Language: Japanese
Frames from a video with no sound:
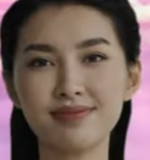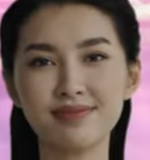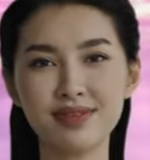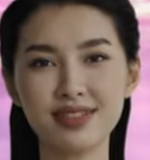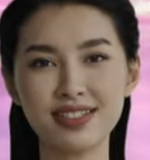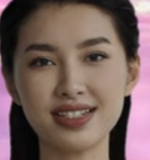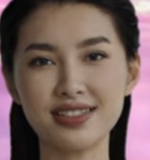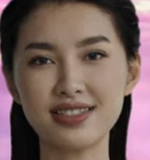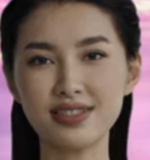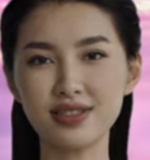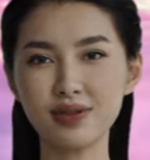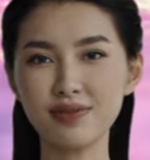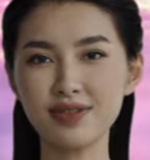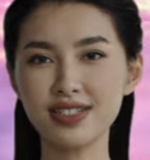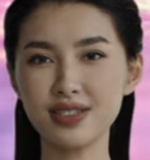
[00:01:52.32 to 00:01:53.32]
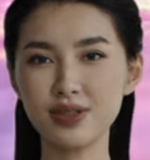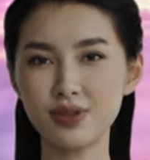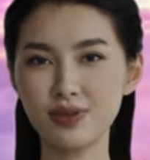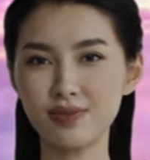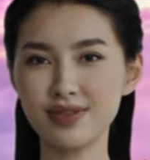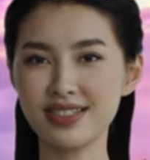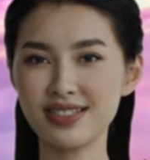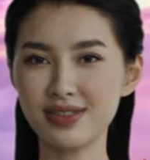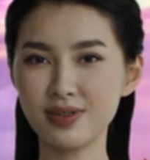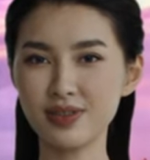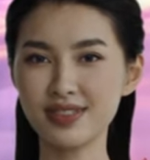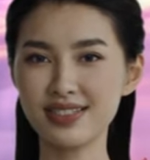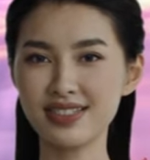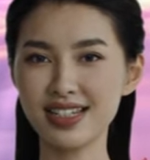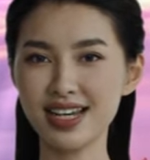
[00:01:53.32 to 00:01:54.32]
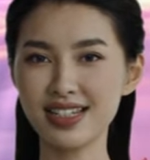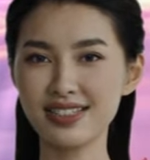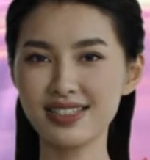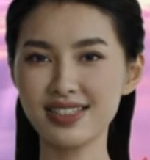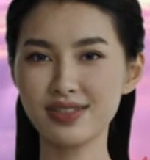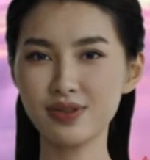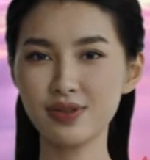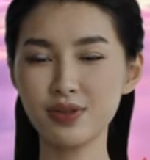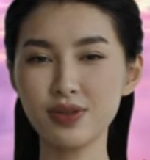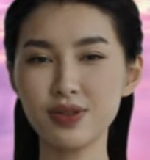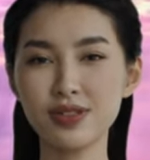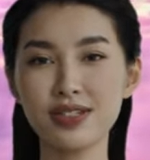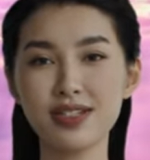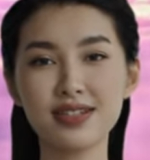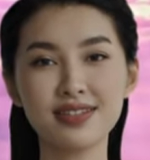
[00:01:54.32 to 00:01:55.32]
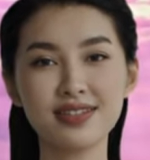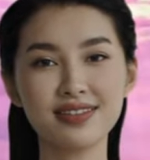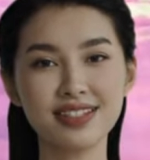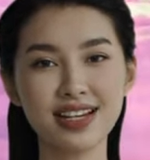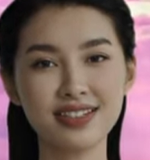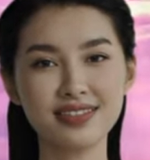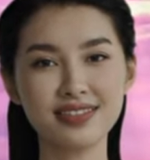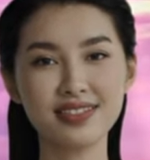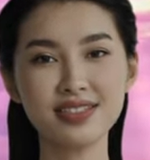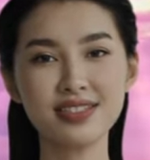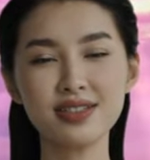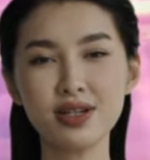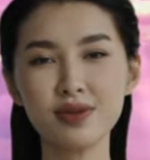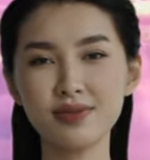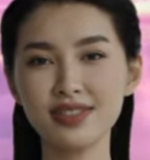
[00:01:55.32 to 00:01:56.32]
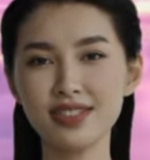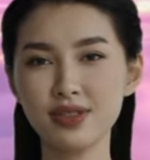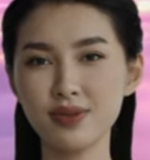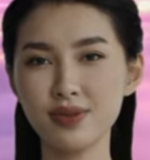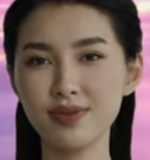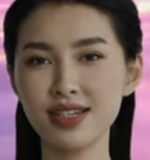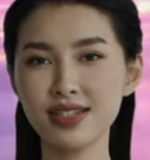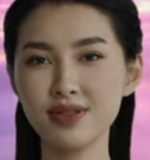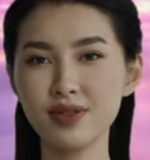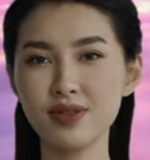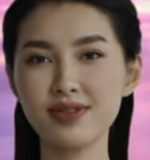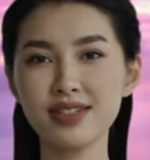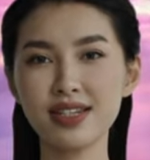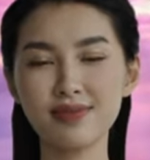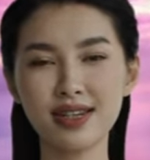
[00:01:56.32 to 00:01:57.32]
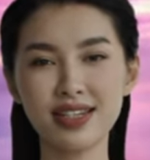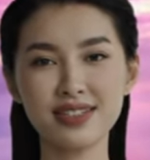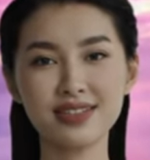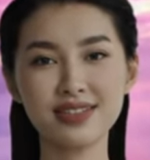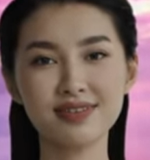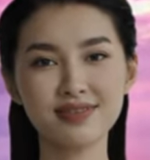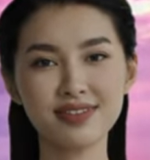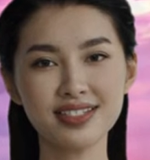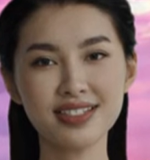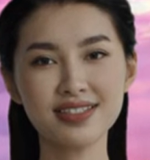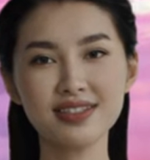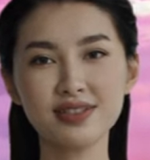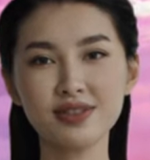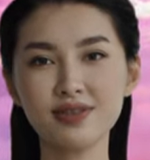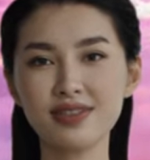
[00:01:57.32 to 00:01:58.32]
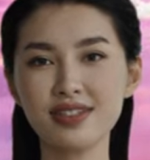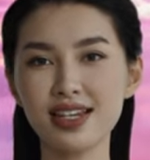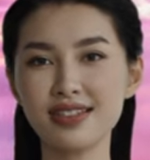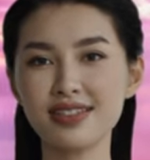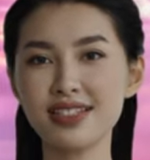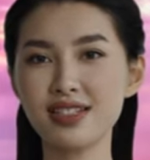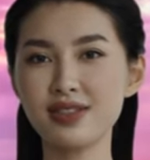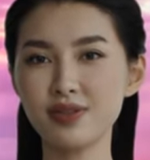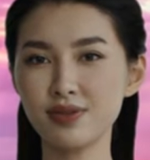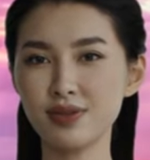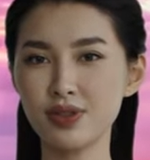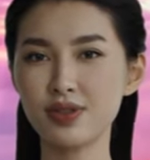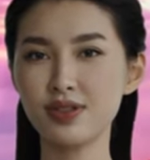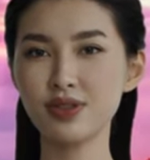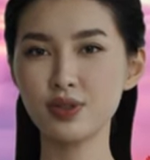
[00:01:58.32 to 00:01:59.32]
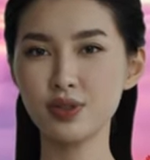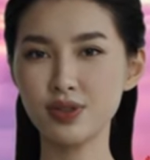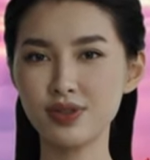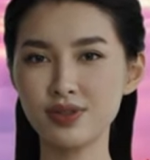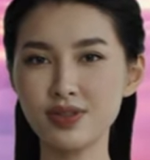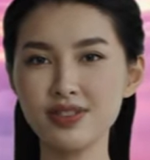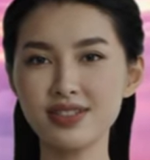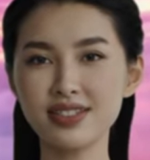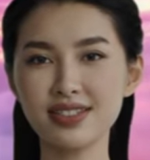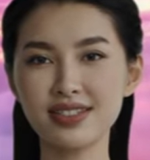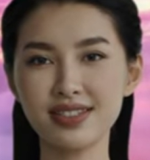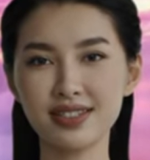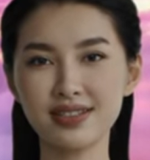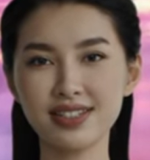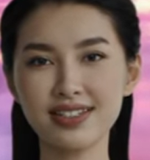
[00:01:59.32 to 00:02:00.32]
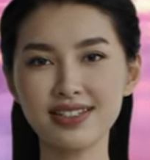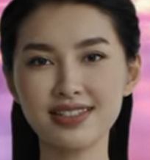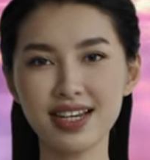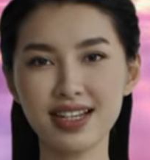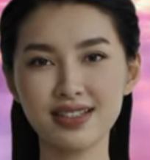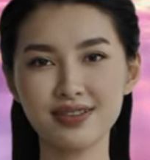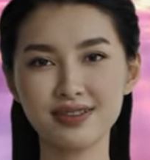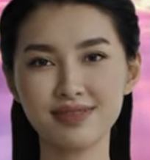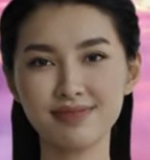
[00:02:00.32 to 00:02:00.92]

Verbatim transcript: 私のビデオを見てくれてありがとう。最新のビデオを受け取るために私のチャンネルを購読してください。